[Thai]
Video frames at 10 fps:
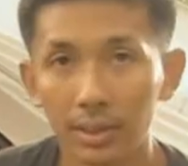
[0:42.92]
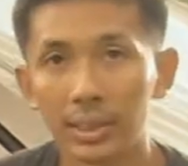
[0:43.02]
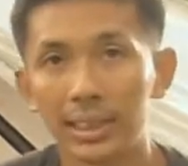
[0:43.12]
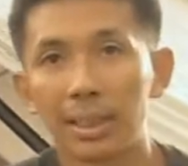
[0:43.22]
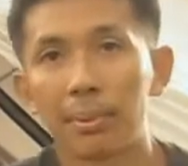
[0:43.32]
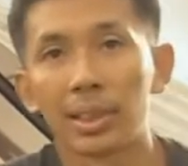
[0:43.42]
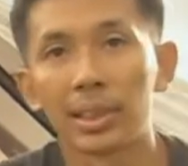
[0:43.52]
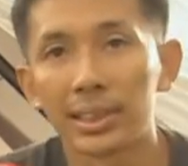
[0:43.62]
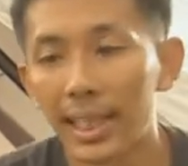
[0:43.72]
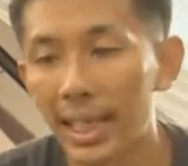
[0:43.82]
แก๊สซาลาเปาก็
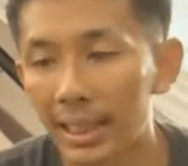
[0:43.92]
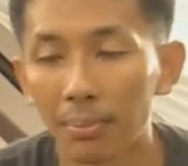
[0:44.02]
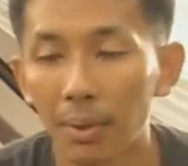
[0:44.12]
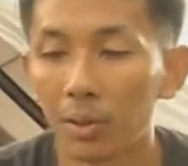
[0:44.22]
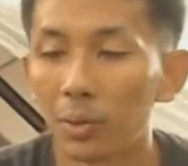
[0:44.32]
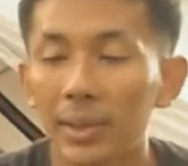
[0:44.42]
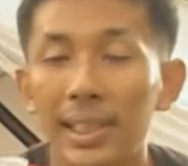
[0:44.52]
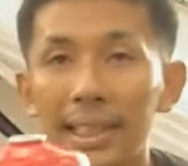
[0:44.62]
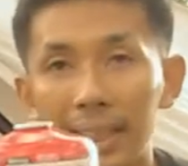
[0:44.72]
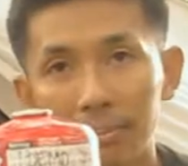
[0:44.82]
คือแก๊สกระป๋องตัว
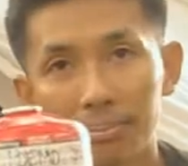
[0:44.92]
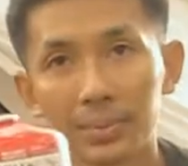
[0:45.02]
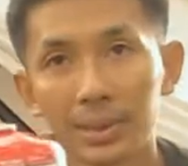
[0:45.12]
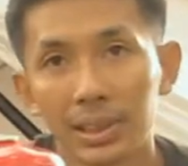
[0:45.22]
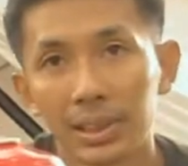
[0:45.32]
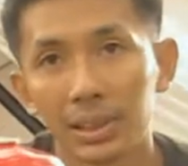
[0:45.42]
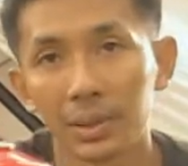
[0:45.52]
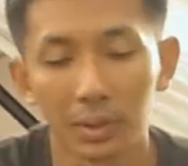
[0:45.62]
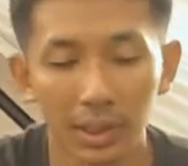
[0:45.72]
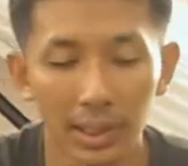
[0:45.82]
นี้นะครับที่
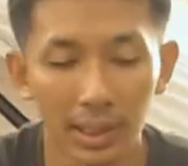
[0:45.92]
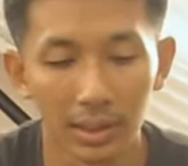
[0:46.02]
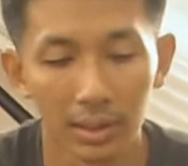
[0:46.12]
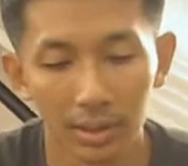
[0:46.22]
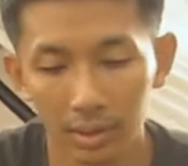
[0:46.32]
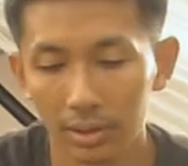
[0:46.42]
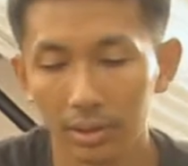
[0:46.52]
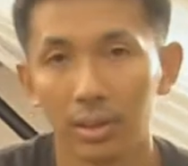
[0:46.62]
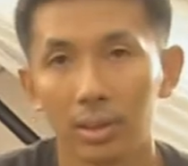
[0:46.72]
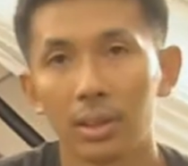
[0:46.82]
ทุกคนจะ เห็น
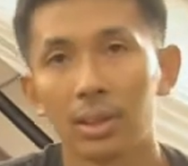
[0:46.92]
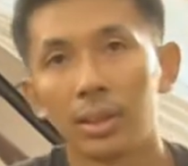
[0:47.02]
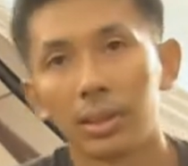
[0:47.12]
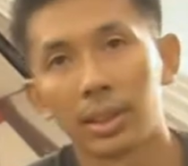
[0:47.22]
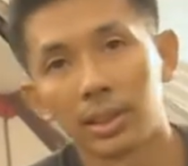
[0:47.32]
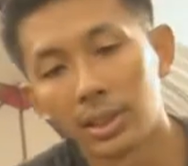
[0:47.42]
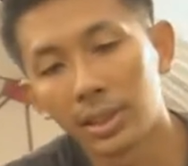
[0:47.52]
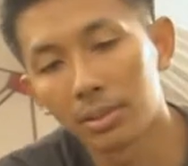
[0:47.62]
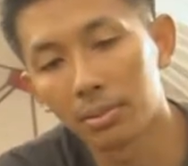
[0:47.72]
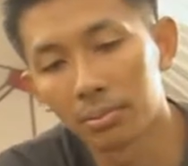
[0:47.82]
คราวนี้
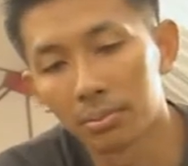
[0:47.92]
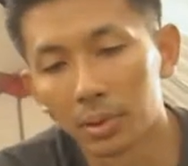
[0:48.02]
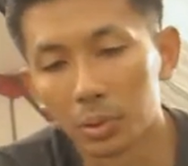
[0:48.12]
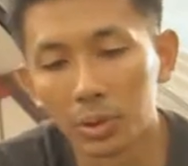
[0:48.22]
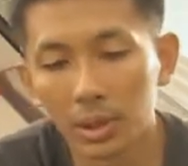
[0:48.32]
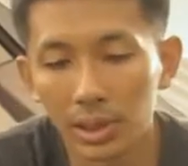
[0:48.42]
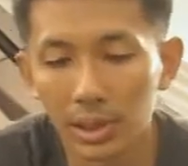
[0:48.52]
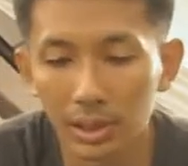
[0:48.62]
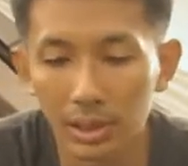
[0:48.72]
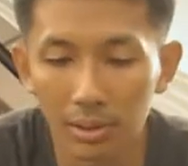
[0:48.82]
มาดูที่
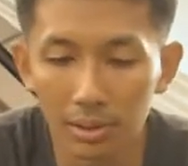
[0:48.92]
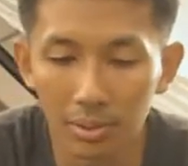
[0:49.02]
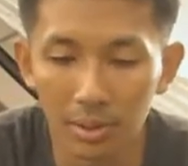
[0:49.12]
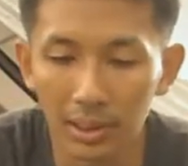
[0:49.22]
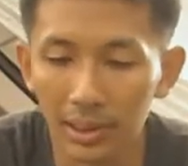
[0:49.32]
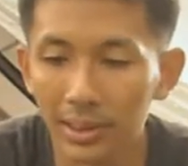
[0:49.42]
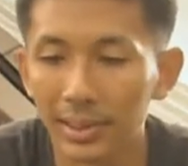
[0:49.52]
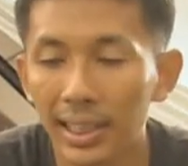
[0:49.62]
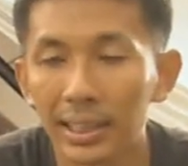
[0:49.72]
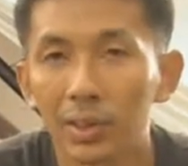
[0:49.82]
พีมัสอีซ
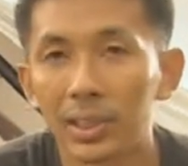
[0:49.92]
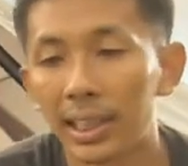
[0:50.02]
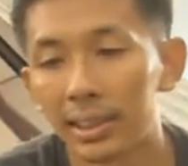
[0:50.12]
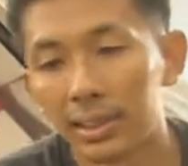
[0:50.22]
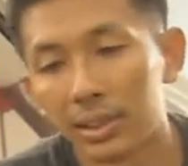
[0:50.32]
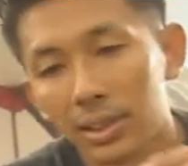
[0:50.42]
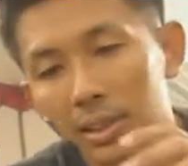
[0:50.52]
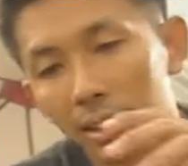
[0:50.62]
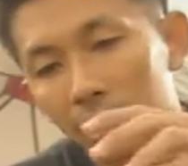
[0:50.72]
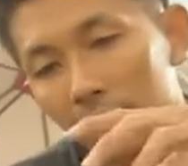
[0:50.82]
ไลท์ตัวนี้กัน
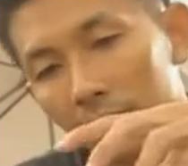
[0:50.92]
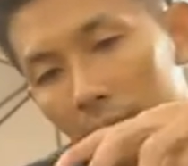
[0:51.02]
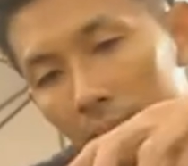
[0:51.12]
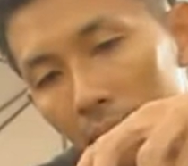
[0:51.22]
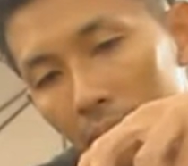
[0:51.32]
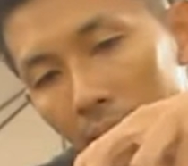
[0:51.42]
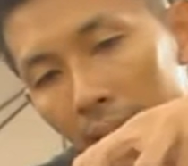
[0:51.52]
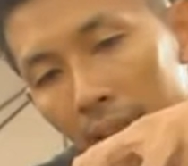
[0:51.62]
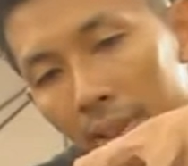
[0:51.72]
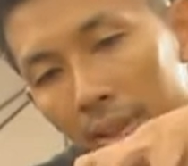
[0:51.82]
อ
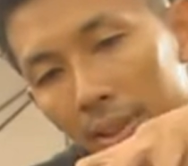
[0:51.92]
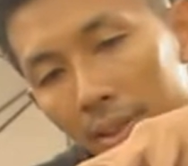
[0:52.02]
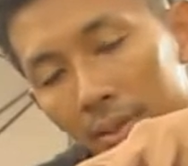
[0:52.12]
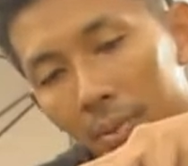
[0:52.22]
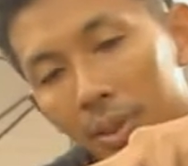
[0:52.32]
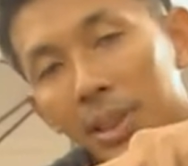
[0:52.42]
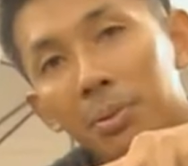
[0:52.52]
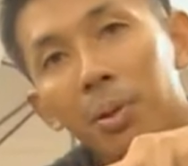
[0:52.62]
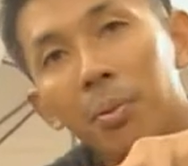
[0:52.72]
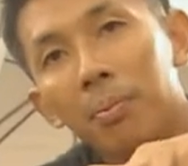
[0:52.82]
พอดี
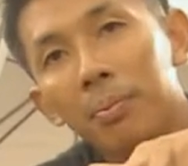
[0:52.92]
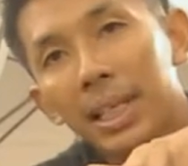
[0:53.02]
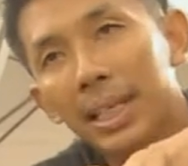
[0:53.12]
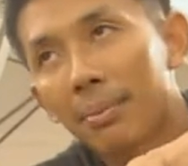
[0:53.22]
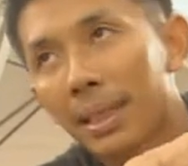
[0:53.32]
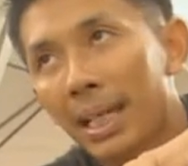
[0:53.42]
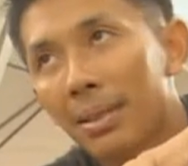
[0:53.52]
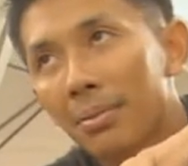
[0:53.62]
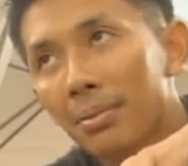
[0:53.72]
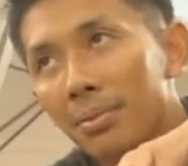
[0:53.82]
ผมได้ทำการ
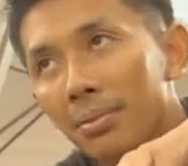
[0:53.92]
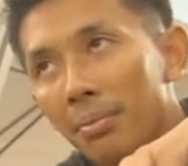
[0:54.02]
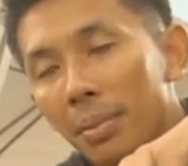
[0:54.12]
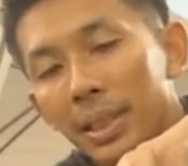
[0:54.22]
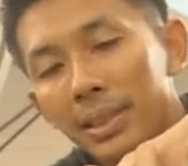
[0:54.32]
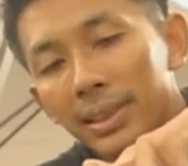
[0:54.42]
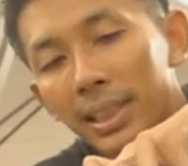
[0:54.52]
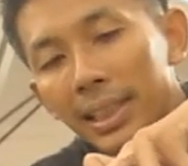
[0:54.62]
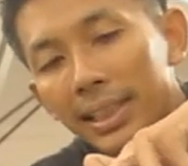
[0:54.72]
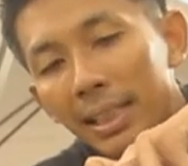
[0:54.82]
เบิร์น ไส้
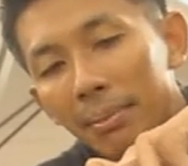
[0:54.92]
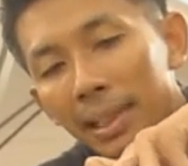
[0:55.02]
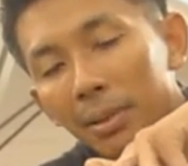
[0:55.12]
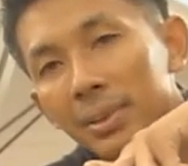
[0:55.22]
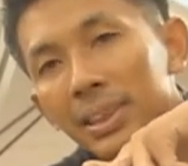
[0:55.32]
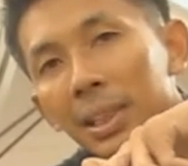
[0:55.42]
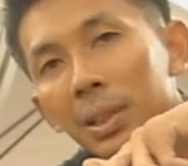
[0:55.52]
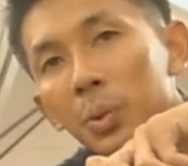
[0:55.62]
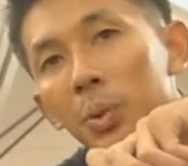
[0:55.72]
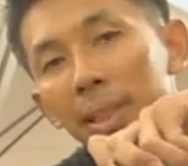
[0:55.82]
ตะเกียงไปแล้วเมื่อสักค
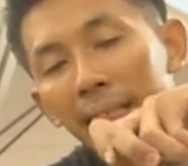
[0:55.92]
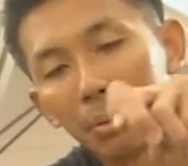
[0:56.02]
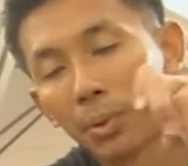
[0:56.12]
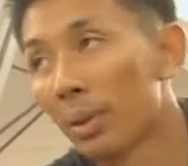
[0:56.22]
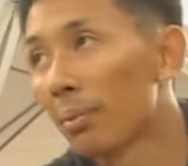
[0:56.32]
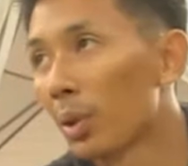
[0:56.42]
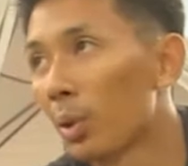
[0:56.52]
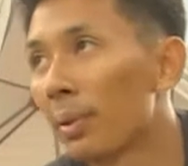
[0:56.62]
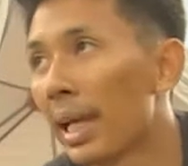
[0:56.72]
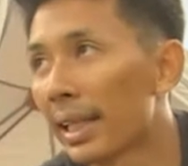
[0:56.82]
รู่นะครับ เพราะว่า ล
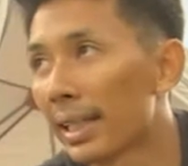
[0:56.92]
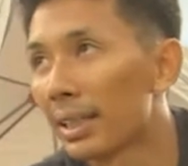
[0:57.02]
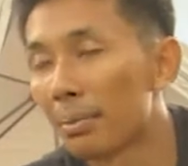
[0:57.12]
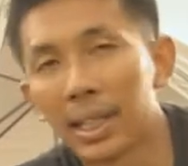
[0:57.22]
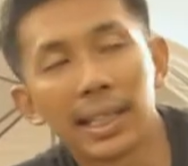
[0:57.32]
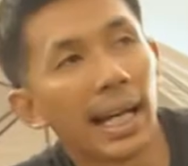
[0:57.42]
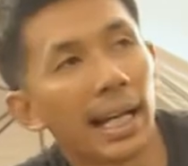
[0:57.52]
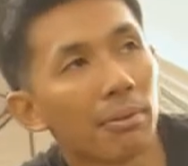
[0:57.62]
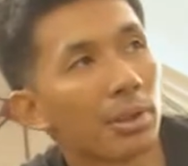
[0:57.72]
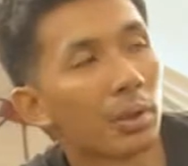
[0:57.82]
ม แรงก็เลยไม่ได้ถ่า
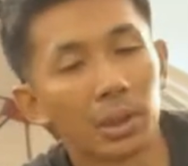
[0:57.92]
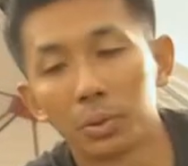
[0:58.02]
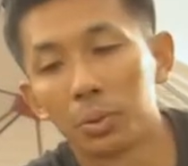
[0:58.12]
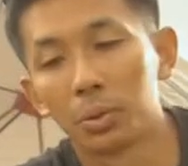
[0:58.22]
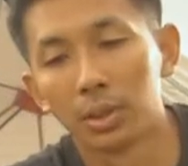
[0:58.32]
ยวิดีโอให้ดู